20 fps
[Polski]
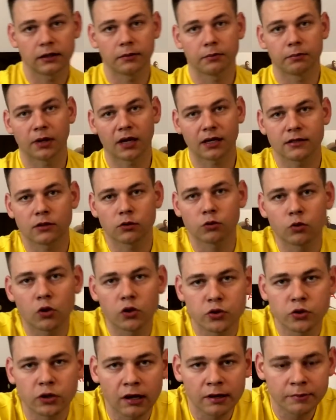Bardzo
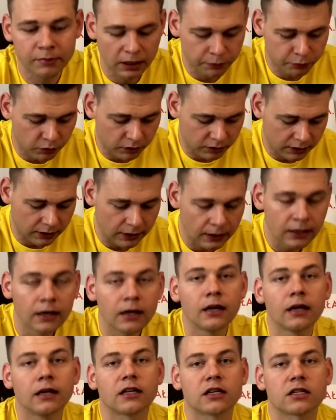długo szukałem tej płyty płyty.
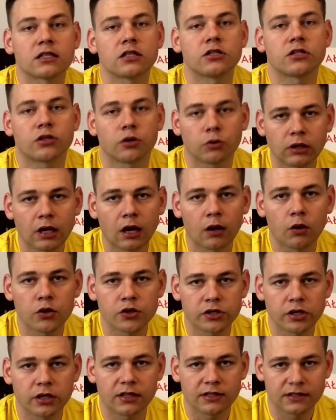Na szczęście udało
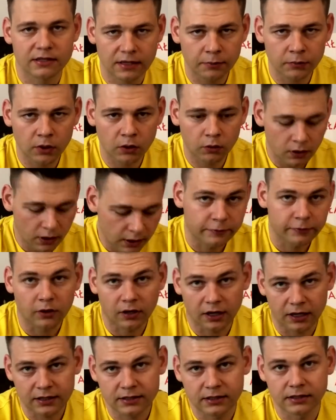się, jest ze mną w
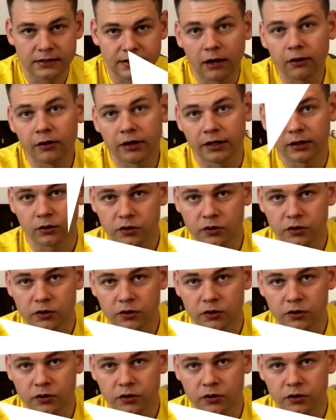kolekcji całej